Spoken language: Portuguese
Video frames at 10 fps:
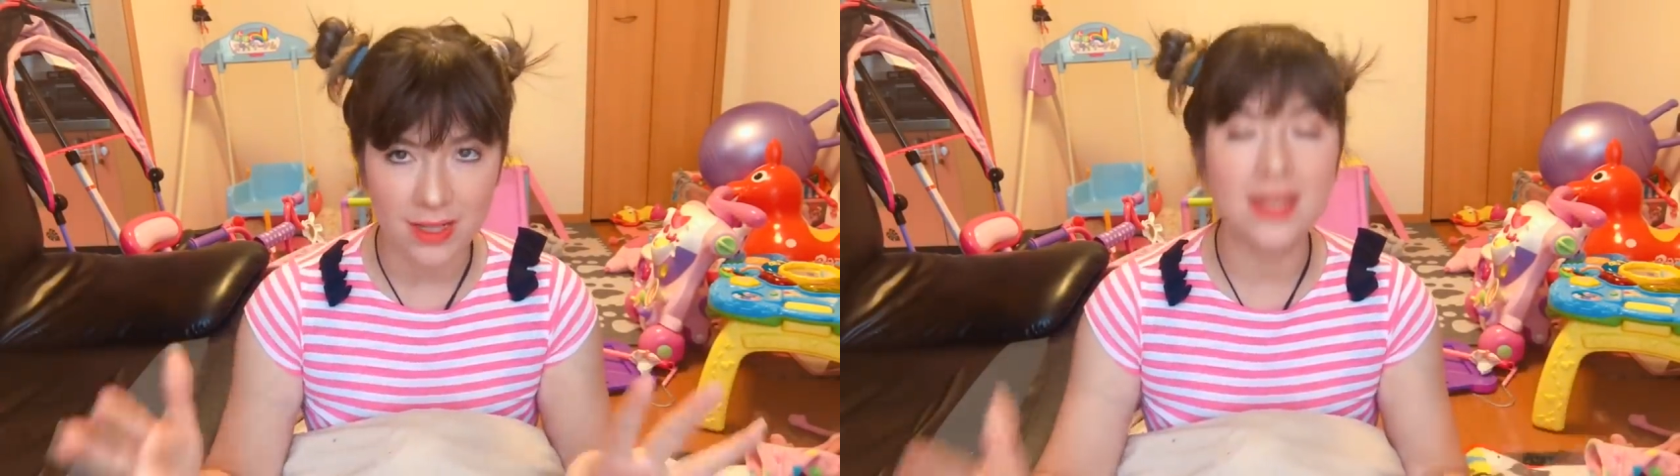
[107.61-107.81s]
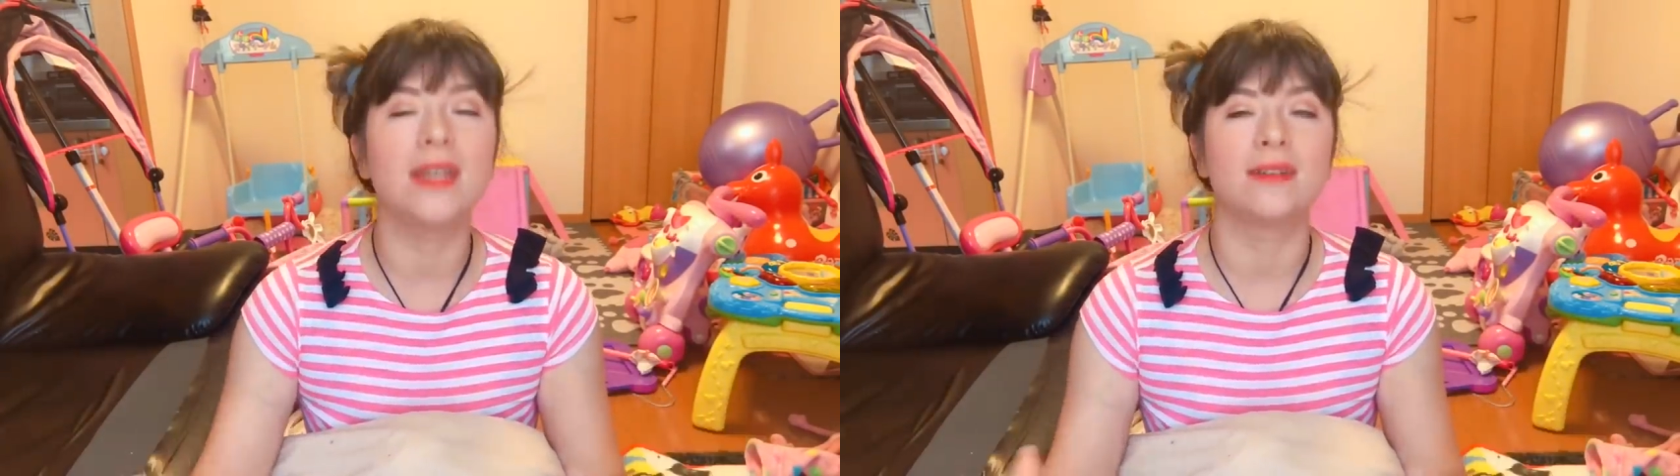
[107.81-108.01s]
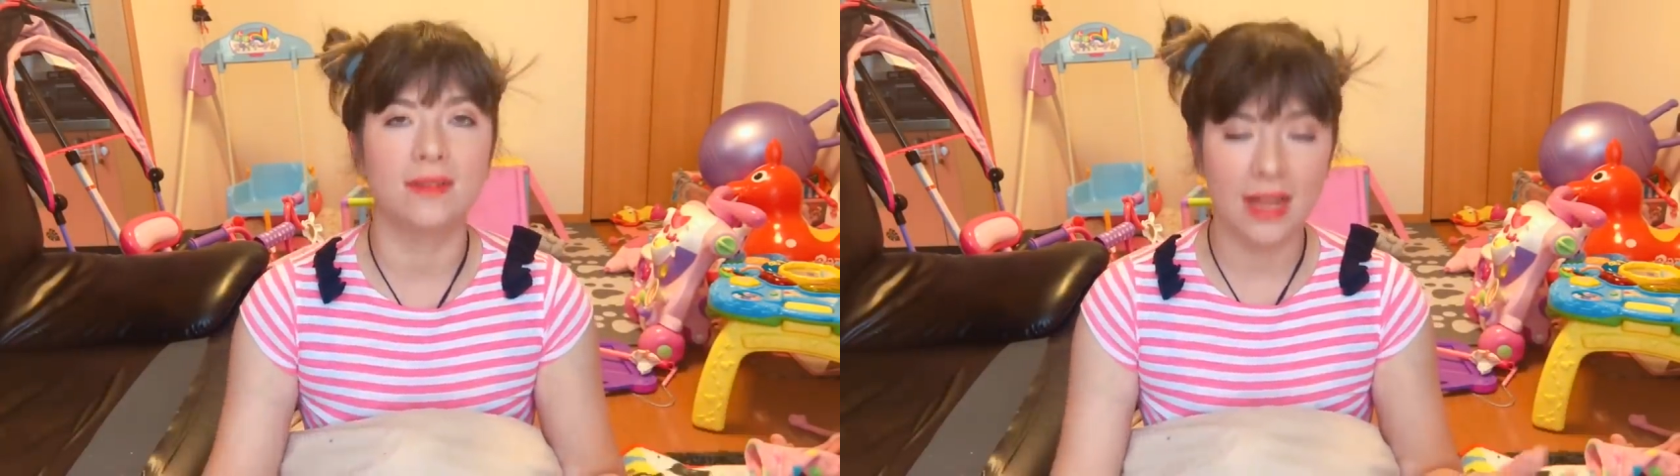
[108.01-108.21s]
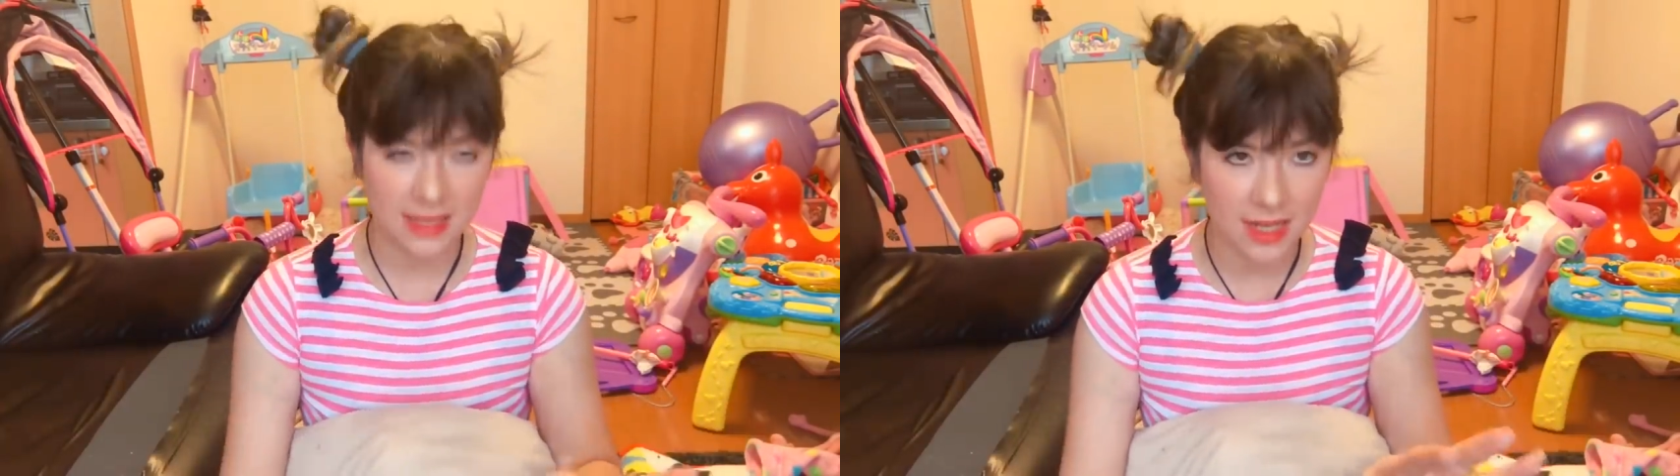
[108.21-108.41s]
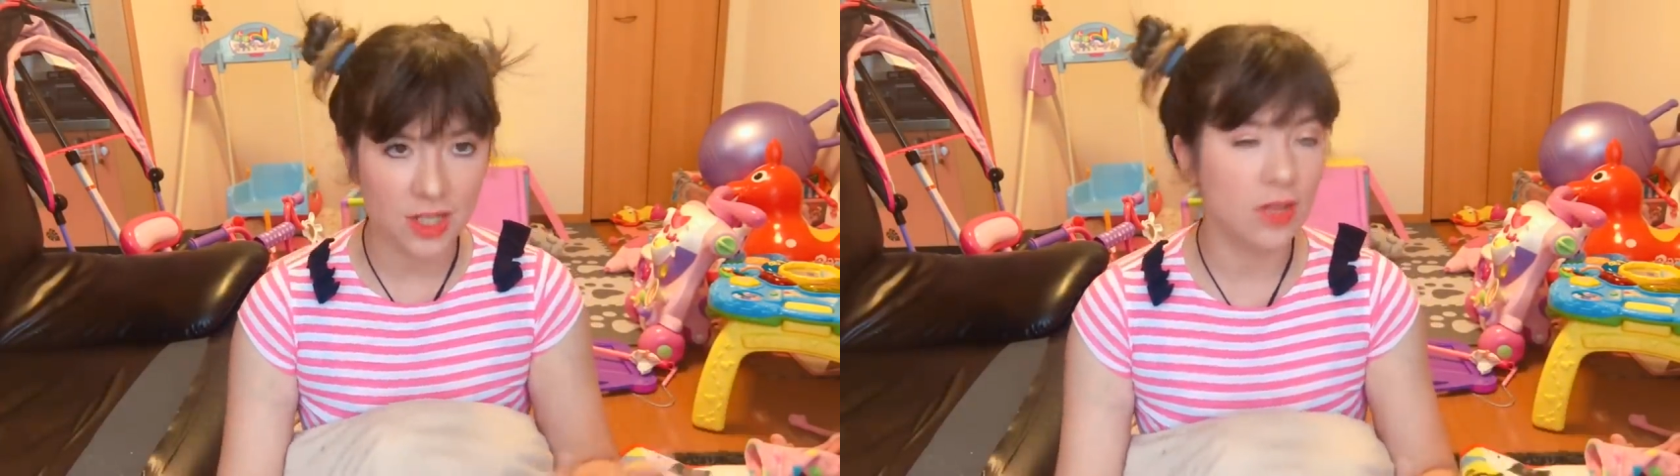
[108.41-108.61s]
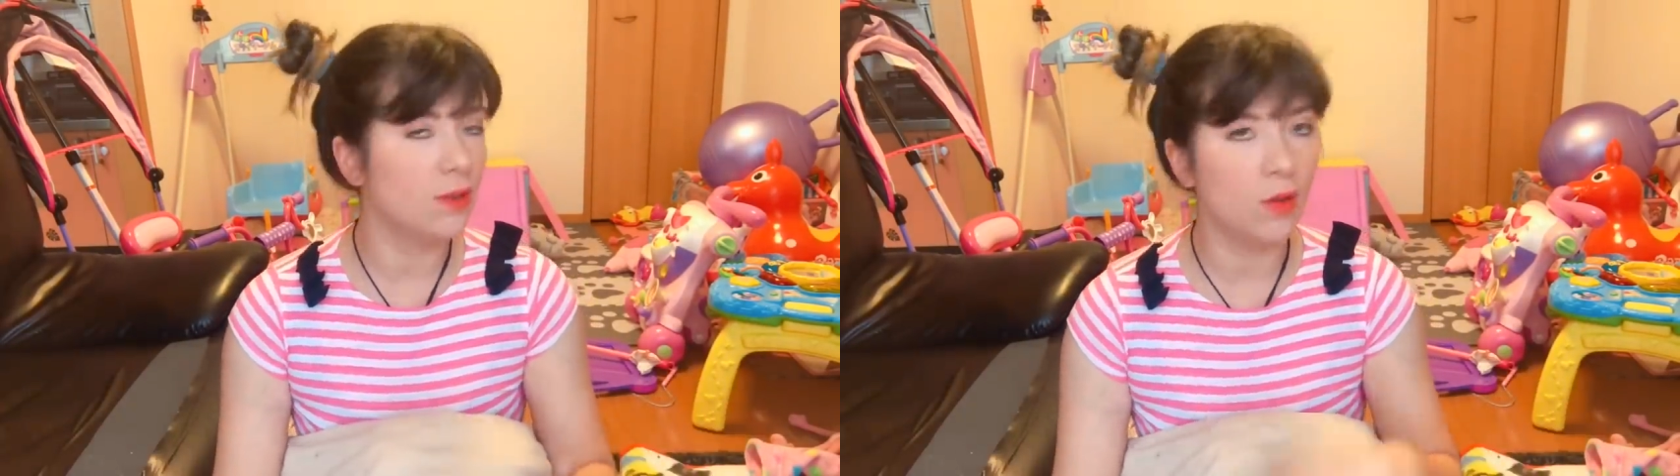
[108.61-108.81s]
Sim, é exagero?